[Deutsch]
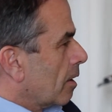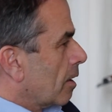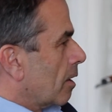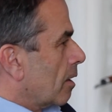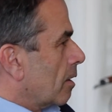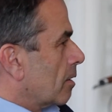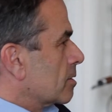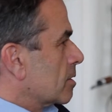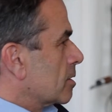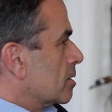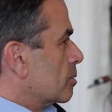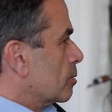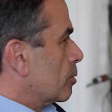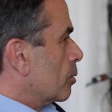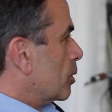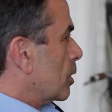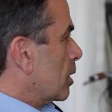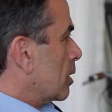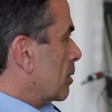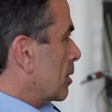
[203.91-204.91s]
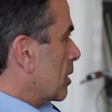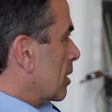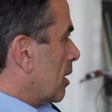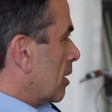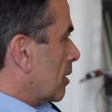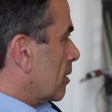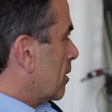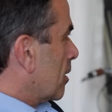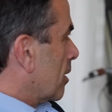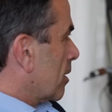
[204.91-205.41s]
als jetzt unbedingt mit einer
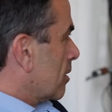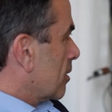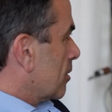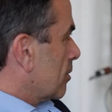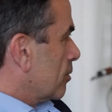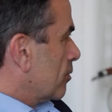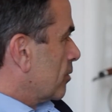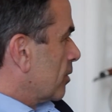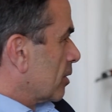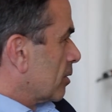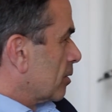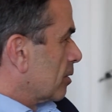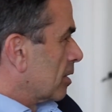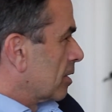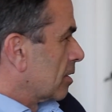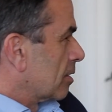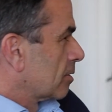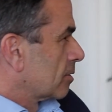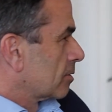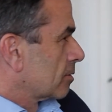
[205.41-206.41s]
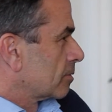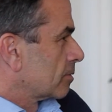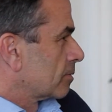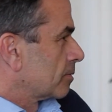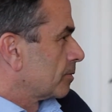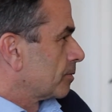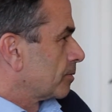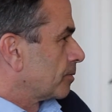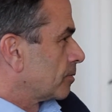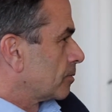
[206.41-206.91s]
anderen Architekturfakultät.
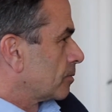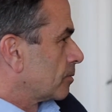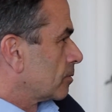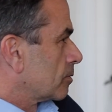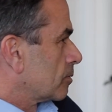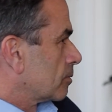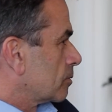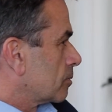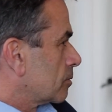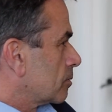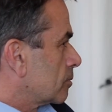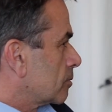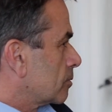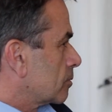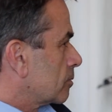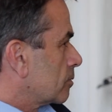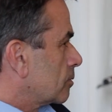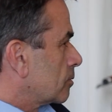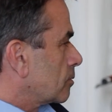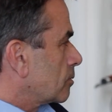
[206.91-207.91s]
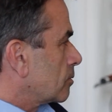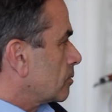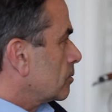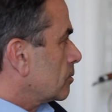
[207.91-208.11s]
Woran liegt das?